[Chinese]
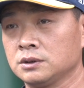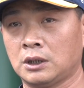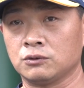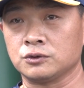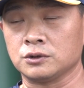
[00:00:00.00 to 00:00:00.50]

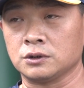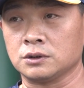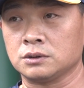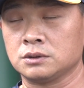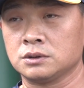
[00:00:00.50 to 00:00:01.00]
那我觉
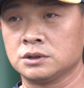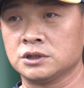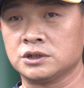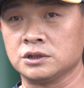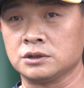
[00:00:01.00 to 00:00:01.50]
得
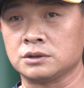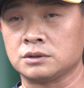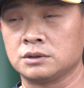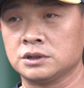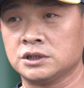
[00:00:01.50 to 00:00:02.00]
自己
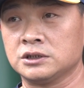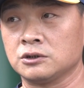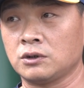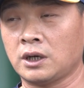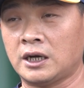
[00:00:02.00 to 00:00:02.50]
现
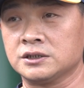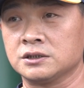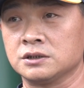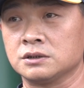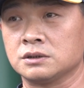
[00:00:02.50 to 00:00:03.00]
阶段还
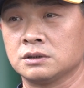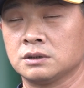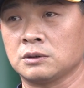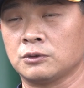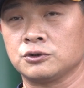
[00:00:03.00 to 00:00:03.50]
是。
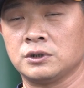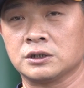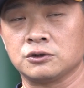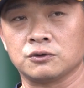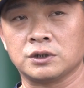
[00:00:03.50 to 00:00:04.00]
怎么去
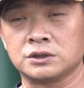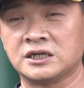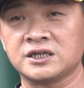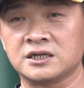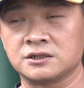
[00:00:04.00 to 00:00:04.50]
让球队拿
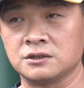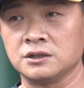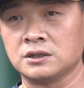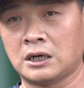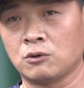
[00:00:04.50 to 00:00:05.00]
下胜
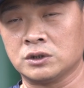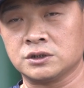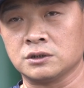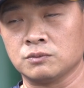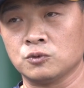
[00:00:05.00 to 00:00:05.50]
利，然后完
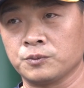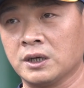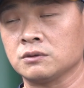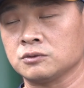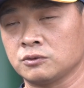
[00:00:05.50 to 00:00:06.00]
成目
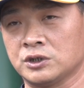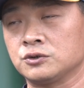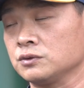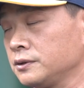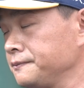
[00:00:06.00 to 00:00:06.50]
标为
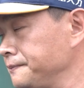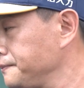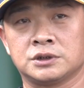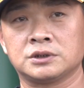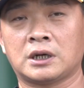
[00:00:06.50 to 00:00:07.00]
主，
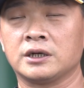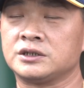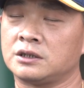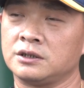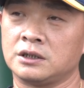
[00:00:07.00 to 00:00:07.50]
是大概
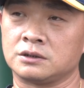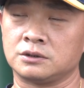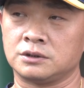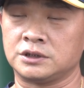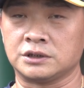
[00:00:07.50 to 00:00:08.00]
讲了两
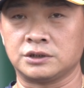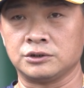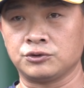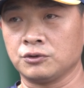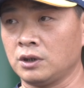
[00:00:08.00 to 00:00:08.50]
几
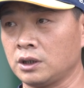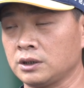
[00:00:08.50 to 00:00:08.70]
几句话了。